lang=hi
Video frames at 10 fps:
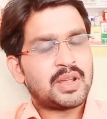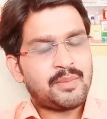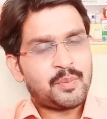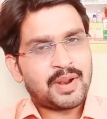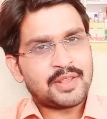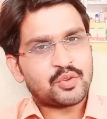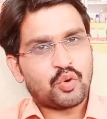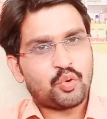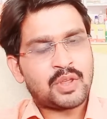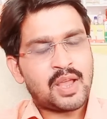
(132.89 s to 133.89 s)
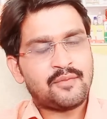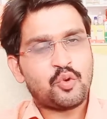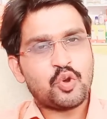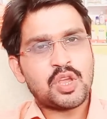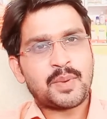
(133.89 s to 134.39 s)
रेबिप्राजोल होता है
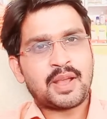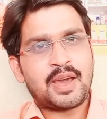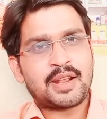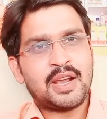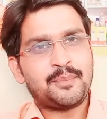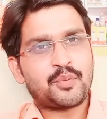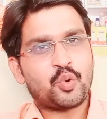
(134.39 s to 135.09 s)
वो एक प्रकार का